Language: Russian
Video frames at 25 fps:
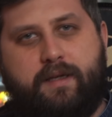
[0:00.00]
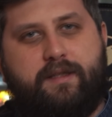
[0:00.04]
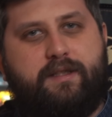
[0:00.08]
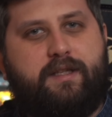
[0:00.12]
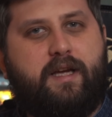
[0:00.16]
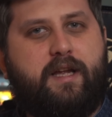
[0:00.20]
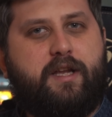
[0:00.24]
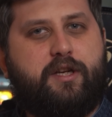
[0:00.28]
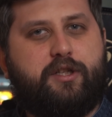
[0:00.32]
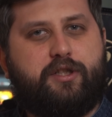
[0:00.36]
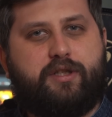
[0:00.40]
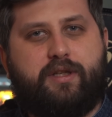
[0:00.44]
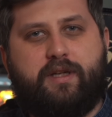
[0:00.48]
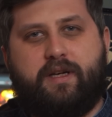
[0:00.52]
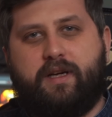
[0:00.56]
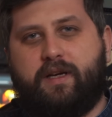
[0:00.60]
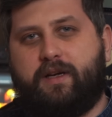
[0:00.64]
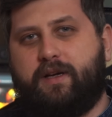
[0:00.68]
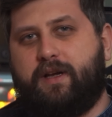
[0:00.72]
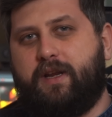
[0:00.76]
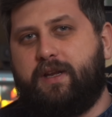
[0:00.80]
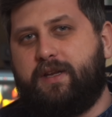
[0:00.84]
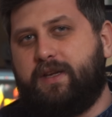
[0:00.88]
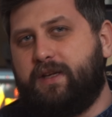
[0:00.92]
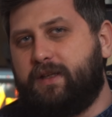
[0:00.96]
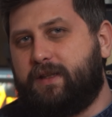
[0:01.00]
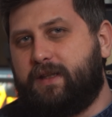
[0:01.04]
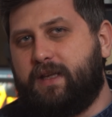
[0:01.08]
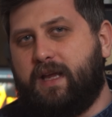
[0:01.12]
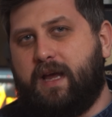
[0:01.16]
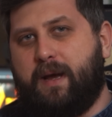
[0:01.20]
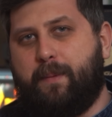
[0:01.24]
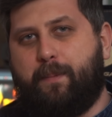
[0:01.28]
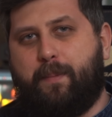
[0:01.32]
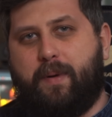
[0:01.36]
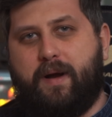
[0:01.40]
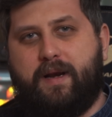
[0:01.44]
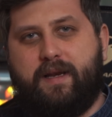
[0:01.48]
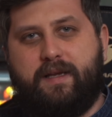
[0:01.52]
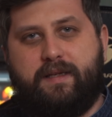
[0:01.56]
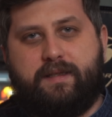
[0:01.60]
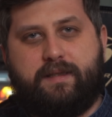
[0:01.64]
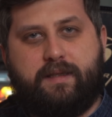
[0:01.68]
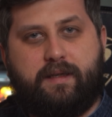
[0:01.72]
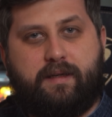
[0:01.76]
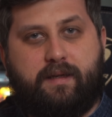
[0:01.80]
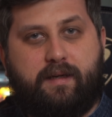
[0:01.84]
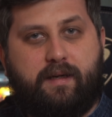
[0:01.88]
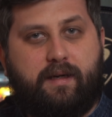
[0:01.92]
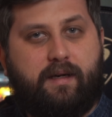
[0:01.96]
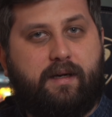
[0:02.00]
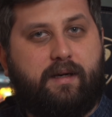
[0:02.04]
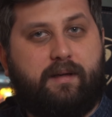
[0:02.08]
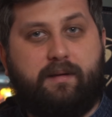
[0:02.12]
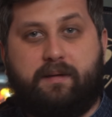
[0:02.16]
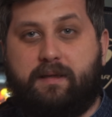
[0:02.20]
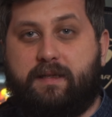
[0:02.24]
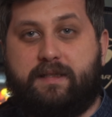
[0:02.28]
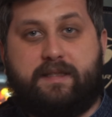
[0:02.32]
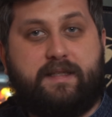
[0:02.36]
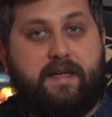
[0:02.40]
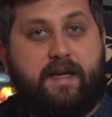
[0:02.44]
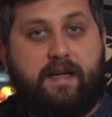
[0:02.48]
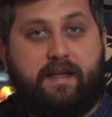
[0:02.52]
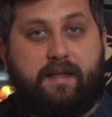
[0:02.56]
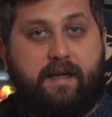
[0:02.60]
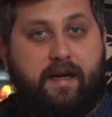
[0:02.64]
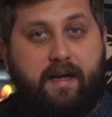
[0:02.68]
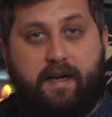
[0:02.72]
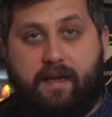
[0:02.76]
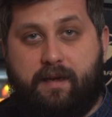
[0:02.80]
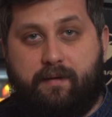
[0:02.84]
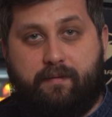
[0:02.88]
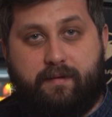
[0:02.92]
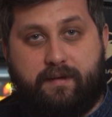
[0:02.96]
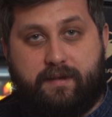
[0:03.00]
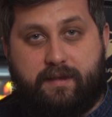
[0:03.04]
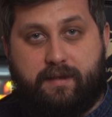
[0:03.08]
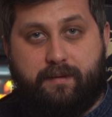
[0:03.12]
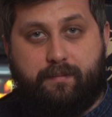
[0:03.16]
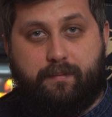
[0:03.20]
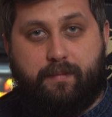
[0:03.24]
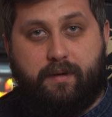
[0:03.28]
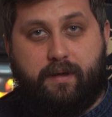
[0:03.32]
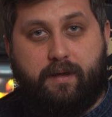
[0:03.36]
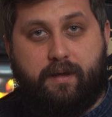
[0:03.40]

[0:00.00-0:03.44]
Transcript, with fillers: денежно-кредитная политика национального ЦБ